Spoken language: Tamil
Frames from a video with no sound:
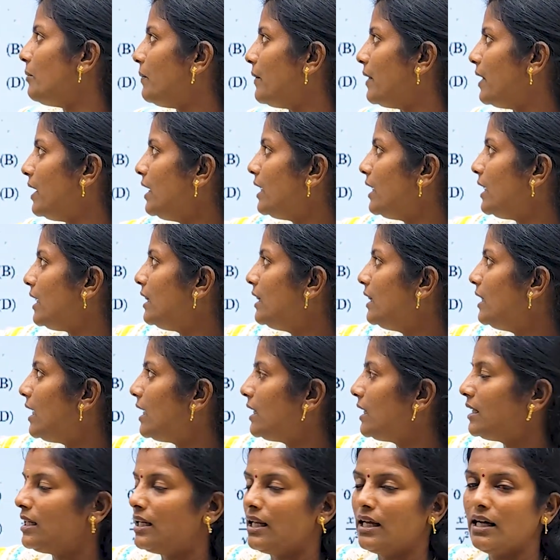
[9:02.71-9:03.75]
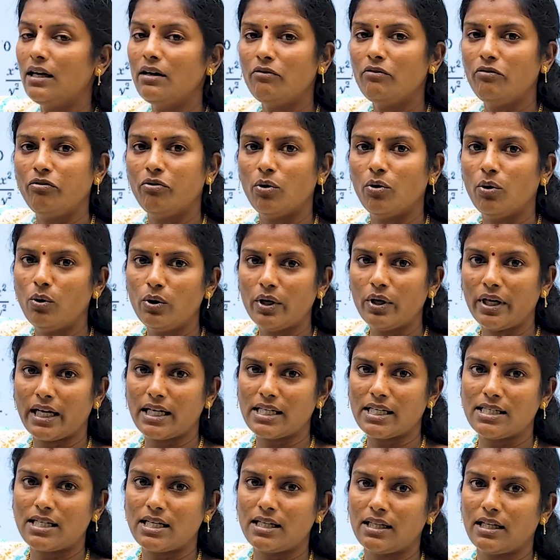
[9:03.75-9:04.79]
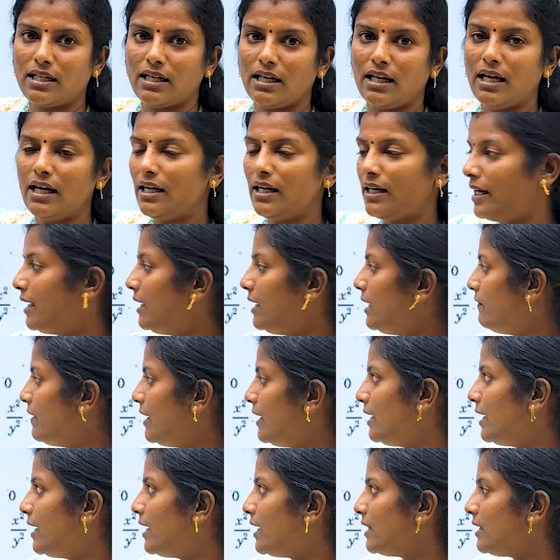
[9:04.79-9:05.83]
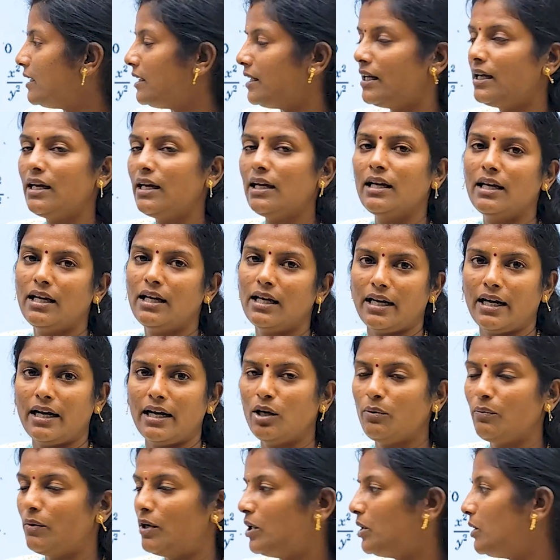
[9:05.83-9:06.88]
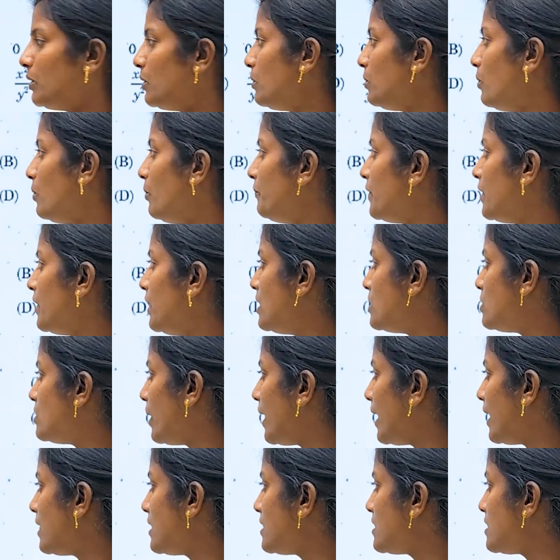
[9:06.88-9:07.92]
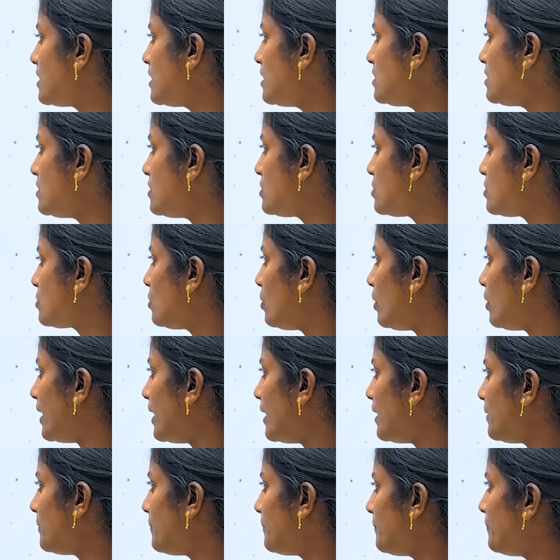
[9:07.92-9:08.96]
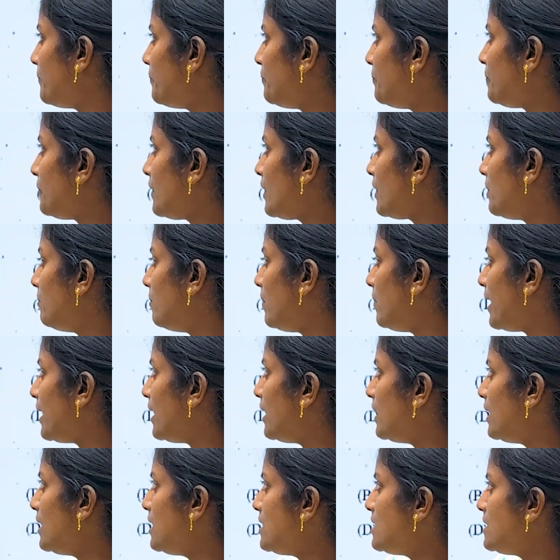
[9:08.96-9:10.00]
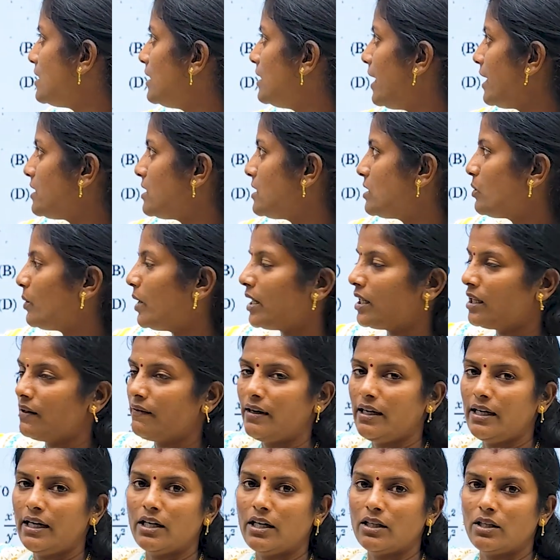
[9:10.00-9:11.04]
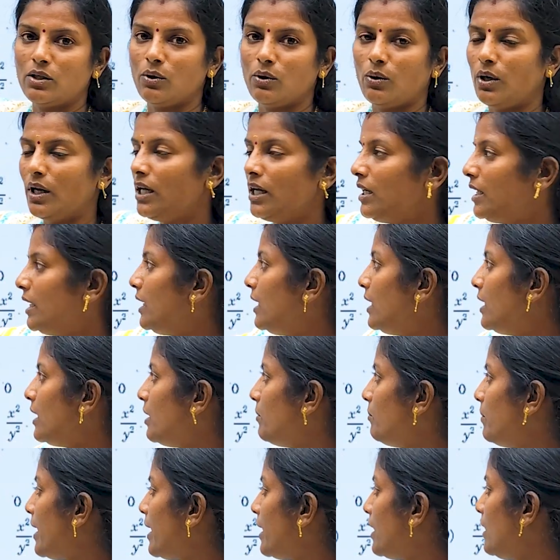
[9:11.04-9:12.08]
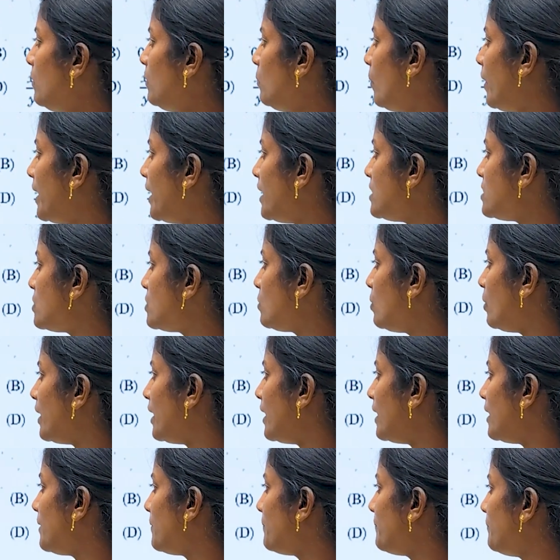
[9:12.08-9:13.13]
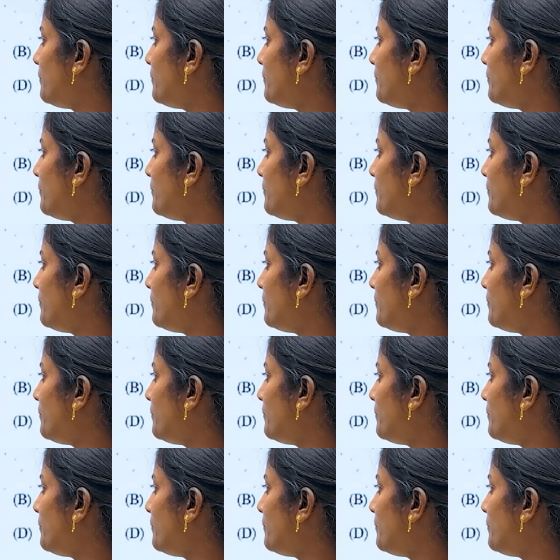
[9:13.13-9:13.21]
அப்போ இந்த இடத்துல ஃபோர் எக்ஸ் இருந்ததில் ரெண்டு வெளியே எடுத்துட்டேன் ரெண்டு மட்டும் இருக்கும் ஸோ எக்ஸு ஸ்கொயர்டு மைனஸ் இந்த எக்ஸ் ஸ்கொயர் தான் வெளியே எடுத்துட்டோம்ல இங்கே ரிமைனிங் ஒய் ஸ்கொயர்டு